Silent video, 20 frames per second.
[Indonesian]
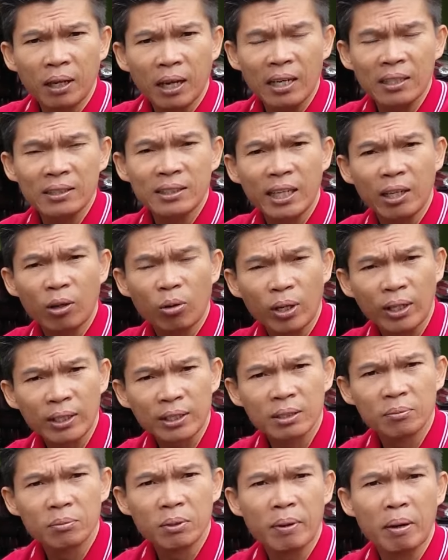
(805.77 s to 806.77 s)
karena saya
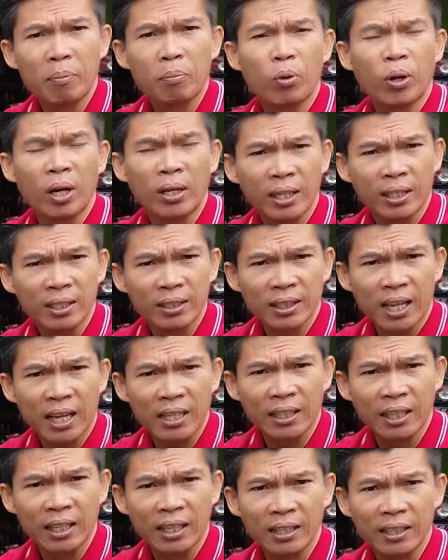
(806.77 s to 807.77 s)
koreksi memang bukan dari
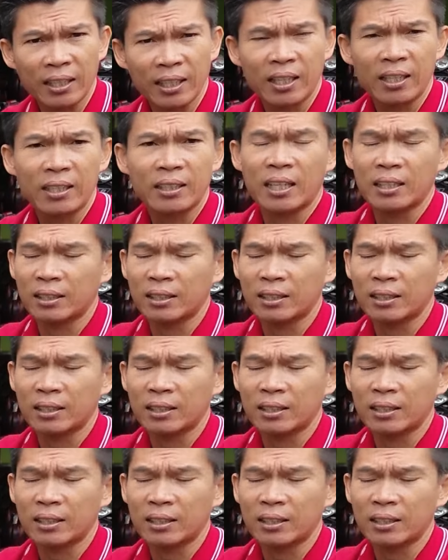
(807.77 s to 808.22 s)
stangnya ya.